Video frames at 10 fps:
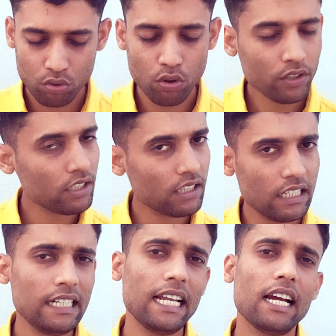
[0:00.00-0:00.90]
दो से
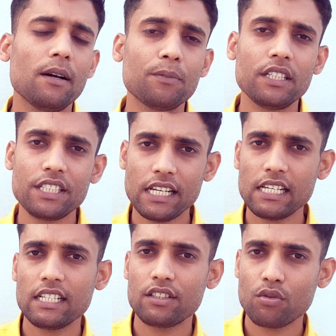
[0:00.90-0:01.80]
तीन टैग अपने चैनल
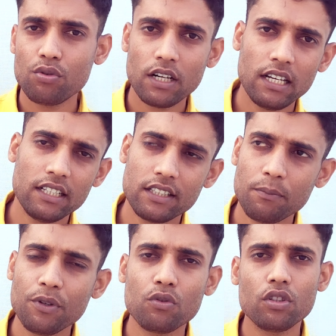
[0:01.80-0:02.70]
के जरूर डालें जब
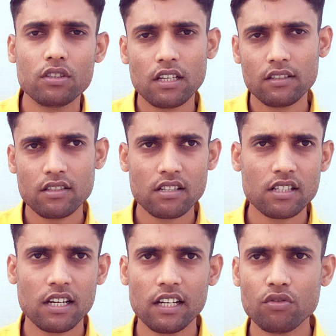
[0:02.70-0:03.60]
भी कोई सर्च सर्च
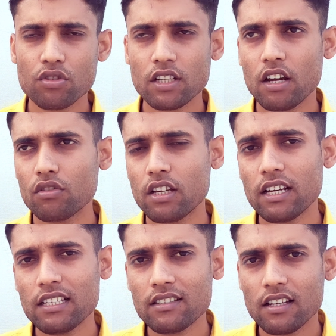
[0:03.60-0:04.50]
करेगा उससे क्या होता है
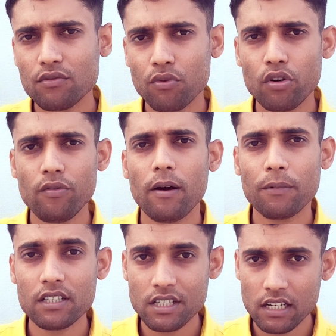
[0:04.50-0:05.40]
कि सर्च वॉल्यूम
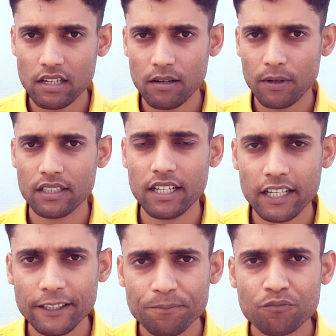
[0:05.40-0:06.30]
आपका चैनल का बढ़
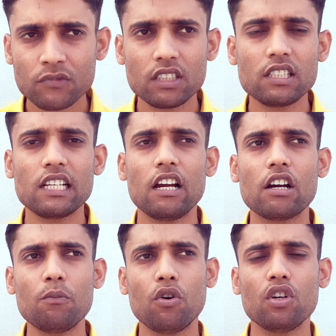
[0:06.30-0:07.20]
जाएगा जिससे कि
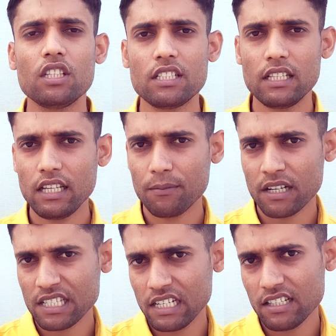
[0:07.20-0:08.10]
आपका बहुत ही जल्दी
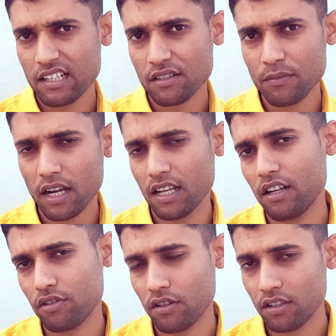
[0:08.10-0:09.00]
आपका चैनल सर्च में
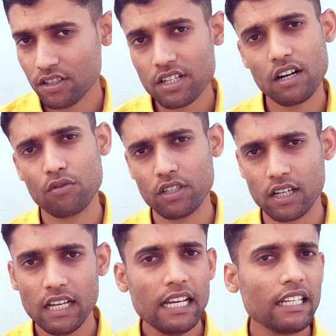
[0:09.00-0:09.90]
आना स्टार्ट हो जाएगा
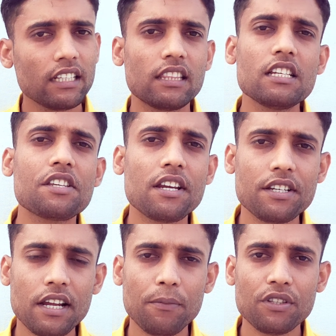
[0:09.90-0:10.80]
ये तीसरा
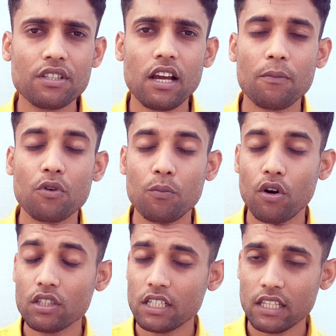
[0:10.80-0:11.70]
स्टेप इससे आपको
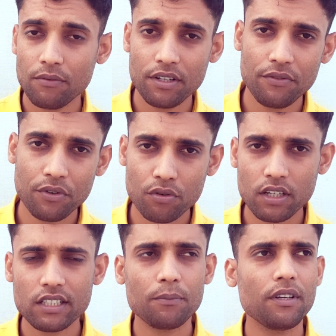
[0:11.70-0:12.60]
बहुत ज्यादा बेनिफिट
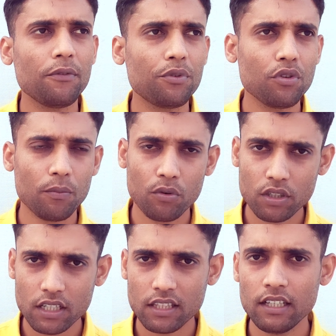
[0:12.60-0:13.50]
होगा जब भी आप वीडियो अपलोड
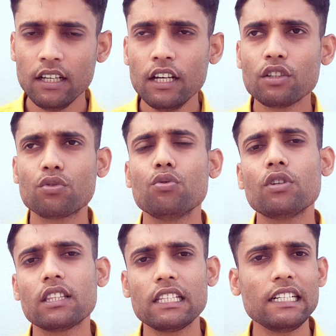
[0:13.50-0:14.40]
करते हैं शुरू
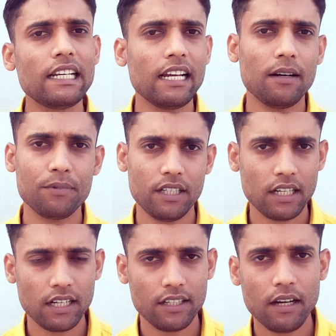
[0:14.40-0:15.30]
के तीन टैग अपने
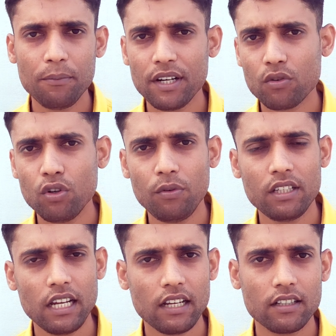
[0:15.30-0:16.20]
लगाने आप मेरा कोई भी
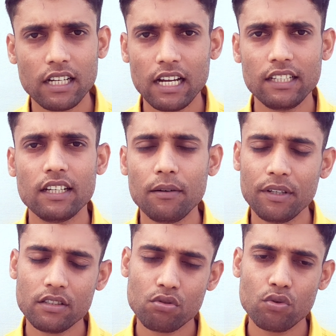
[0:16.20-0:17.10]
टैग निकालिएगा
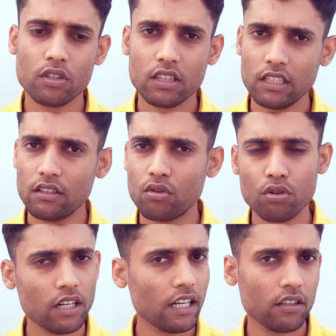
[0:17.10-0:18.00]
मेरे शुरू के तीन दो
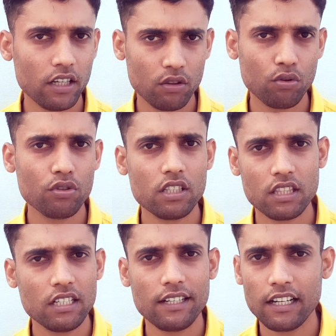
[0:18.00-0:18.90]
टैग या दो से
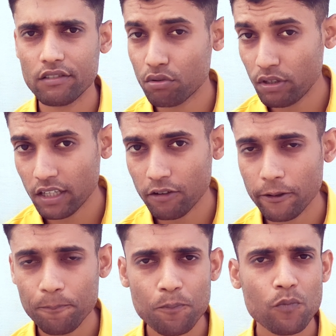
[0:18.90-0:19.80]
तीन टैग जरूर लगे हुए